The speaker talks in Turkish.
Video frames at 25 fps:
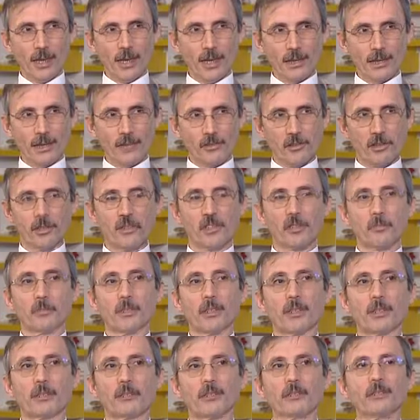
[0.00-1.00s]
ARGE
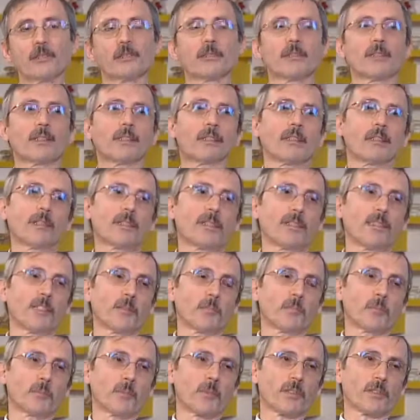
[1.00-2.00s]
çalışmalarının
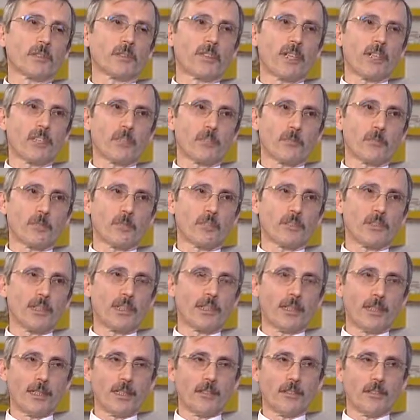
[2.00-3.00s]
yapılması
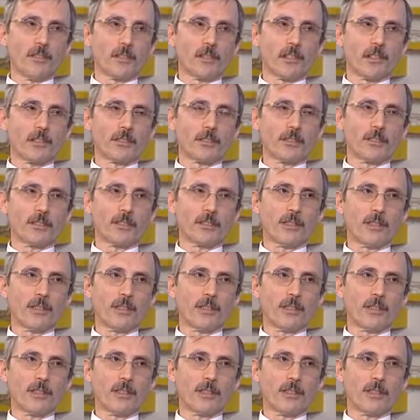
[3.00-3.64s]
aşamasına gelinecektir.